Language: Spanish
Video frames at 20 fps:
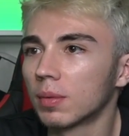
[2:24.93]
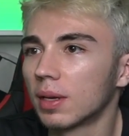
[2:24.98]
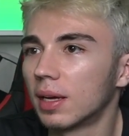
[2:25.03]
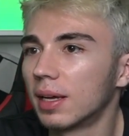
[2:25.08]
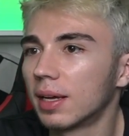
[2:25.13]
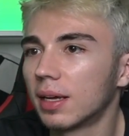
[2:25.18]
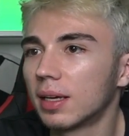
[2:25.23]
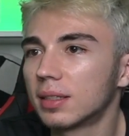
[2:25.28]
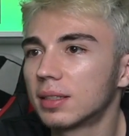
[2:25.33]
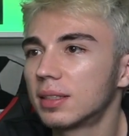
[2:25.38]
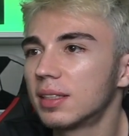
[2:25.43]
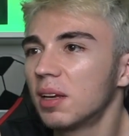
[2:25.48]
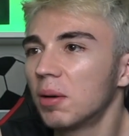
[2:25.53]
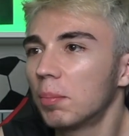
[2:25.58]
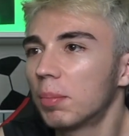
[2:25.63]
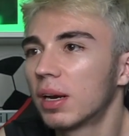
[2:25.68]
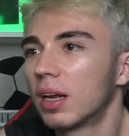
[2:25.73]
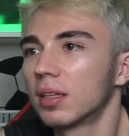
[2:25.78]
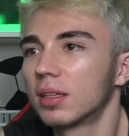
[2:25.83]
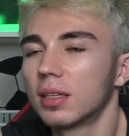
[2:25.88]
Es que
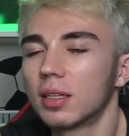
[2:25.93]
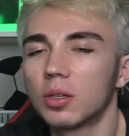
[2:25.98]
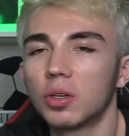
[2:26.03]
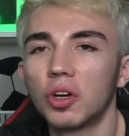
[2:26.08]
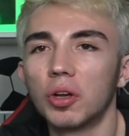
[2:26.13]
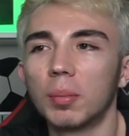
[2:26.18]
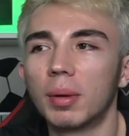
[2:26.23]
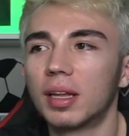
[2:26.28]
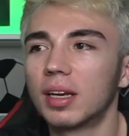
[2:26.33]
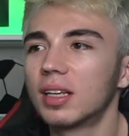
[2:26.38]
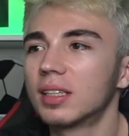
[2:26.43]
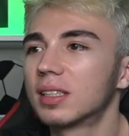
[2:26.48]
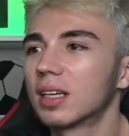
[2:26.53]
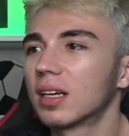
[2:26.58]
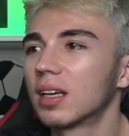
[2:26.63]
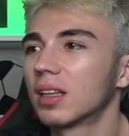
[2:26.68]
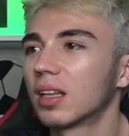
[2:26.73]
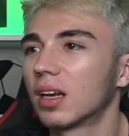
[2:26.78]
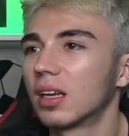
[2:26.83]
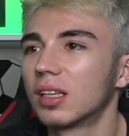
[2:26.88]
siempre los Atlético de Madrid
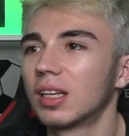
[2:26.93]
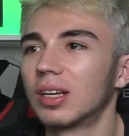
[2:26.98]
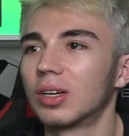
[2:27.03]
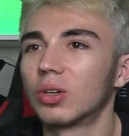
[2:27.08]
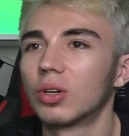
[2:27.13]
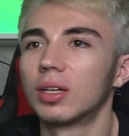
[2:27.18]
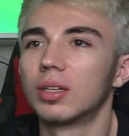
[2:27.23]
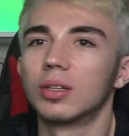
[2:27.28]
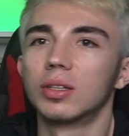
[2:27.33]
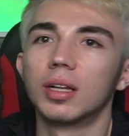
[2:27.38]
sacan tarjeta roja no